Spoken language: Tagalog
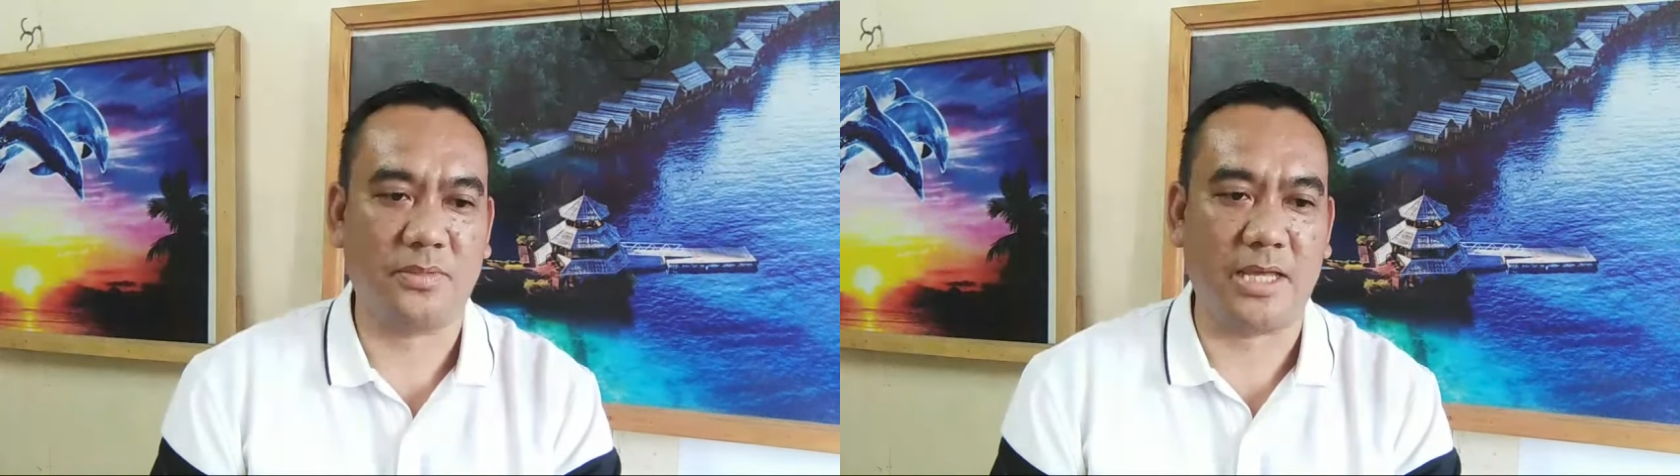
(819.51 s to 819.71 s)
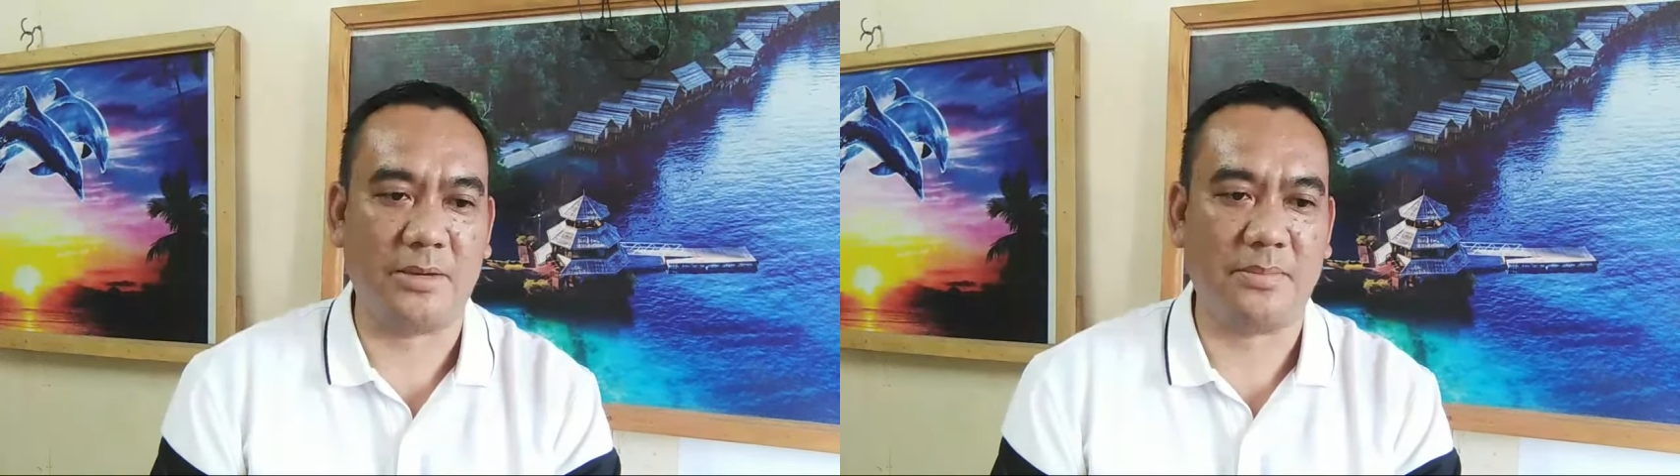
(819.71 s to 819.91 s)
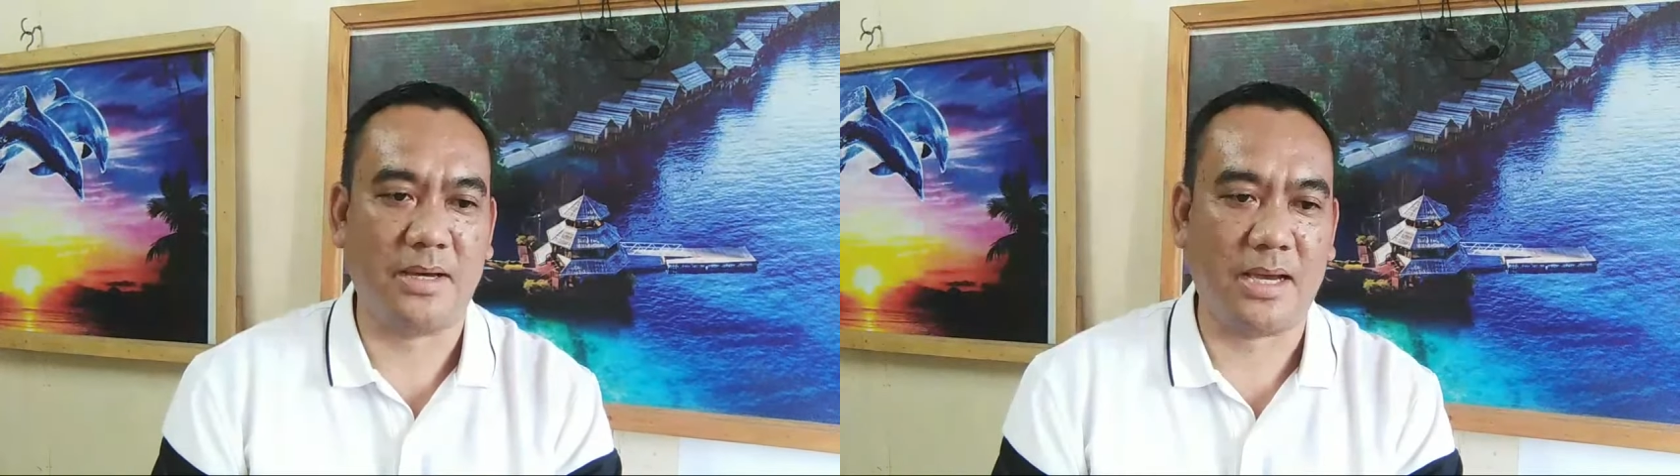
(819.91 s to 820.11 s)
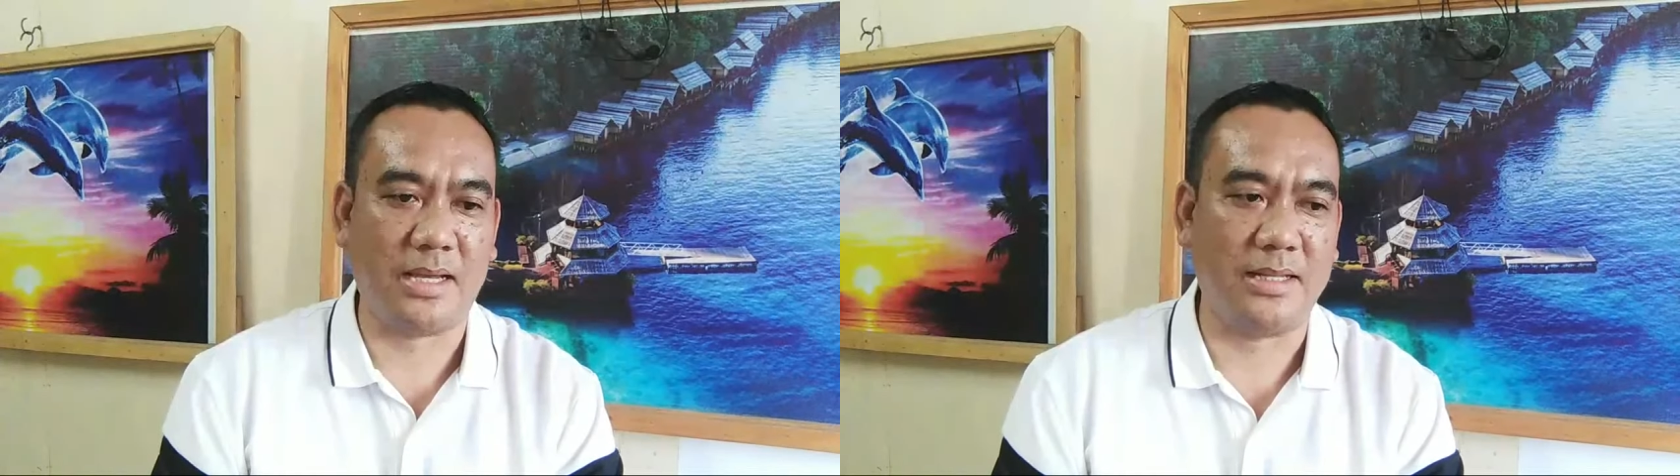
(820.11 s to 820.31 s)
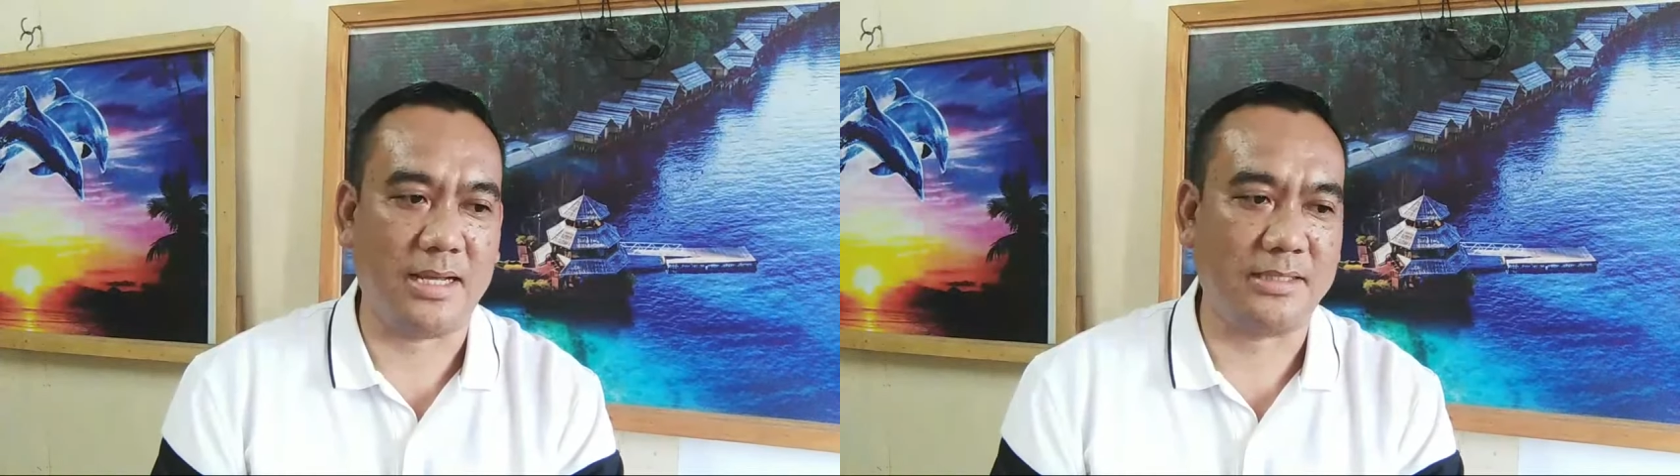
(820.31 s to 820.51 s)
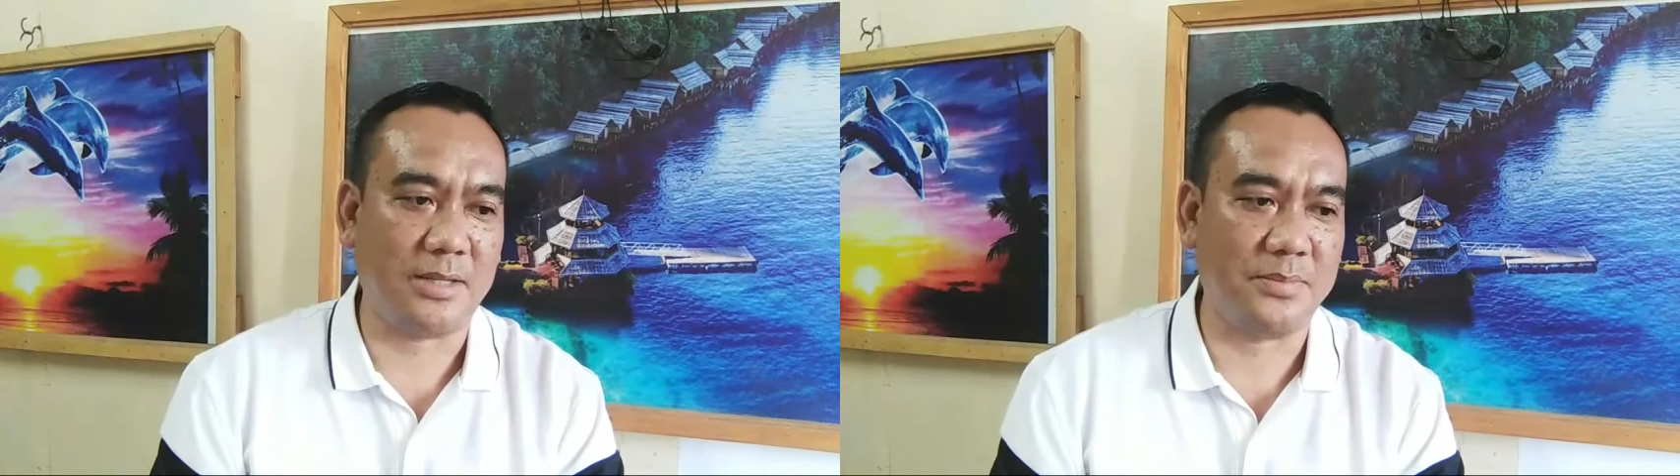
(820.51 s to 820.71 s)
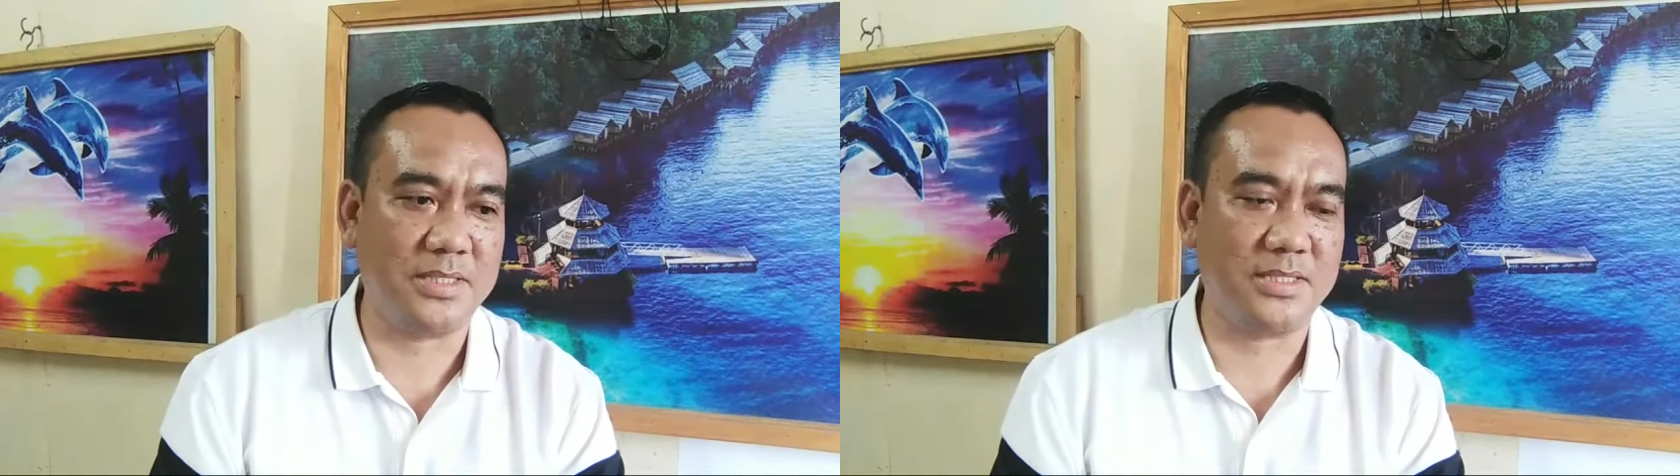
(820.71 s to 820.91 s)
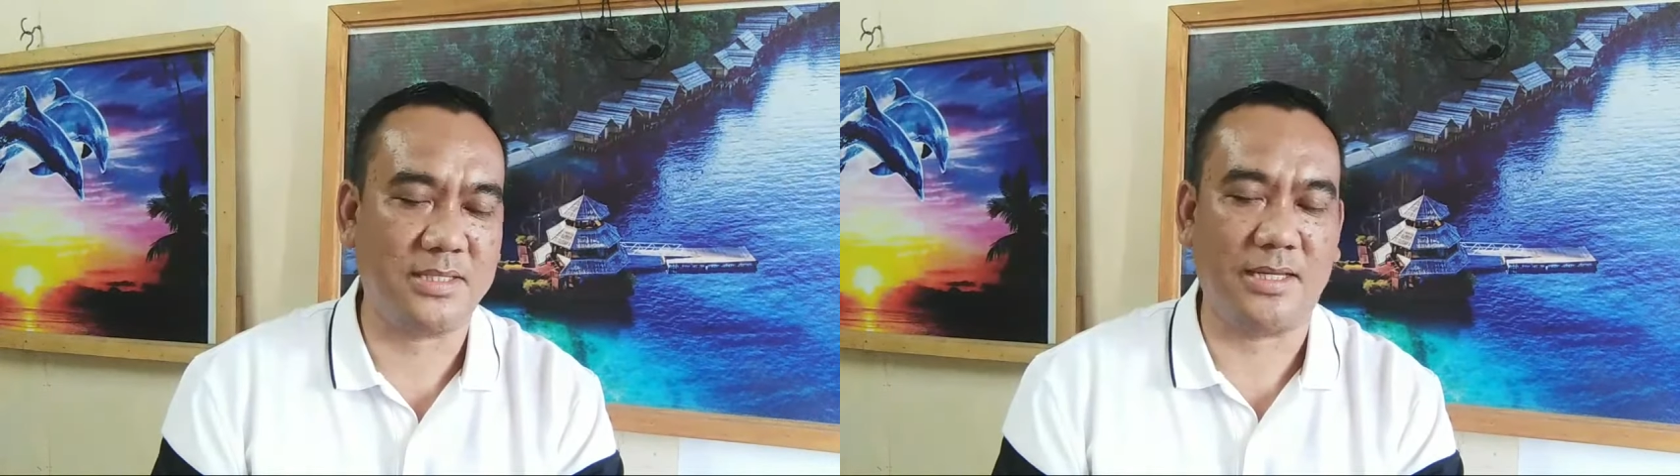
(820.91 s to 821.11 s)
them had
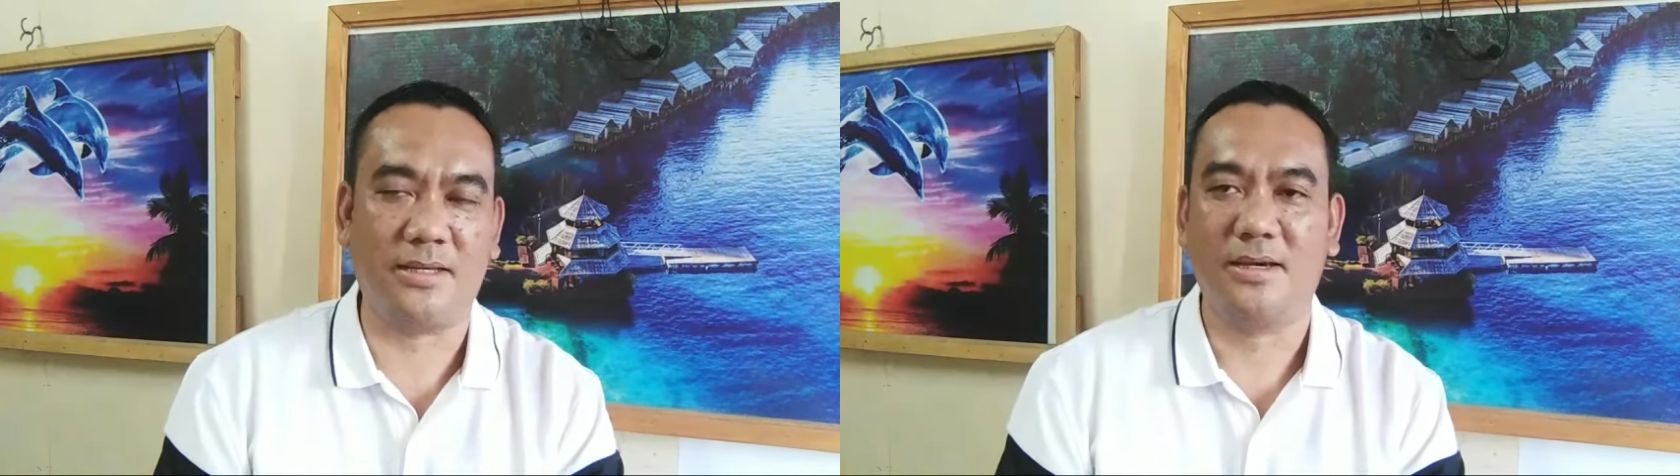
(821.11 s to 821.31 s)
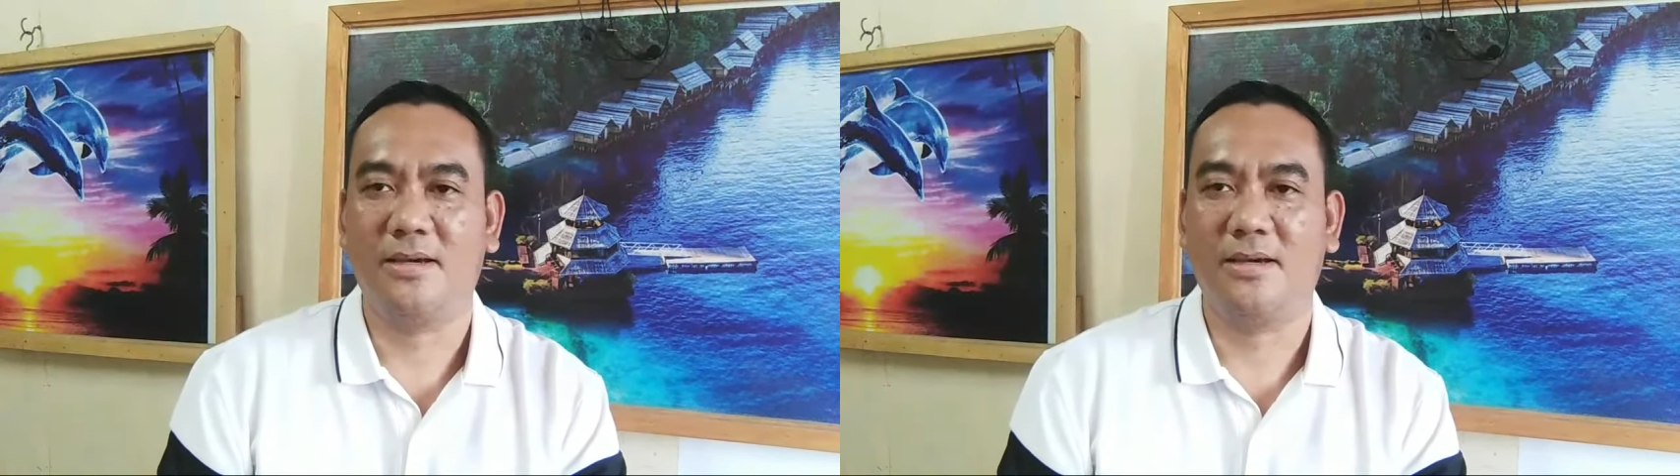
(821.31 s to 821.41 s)
atavistic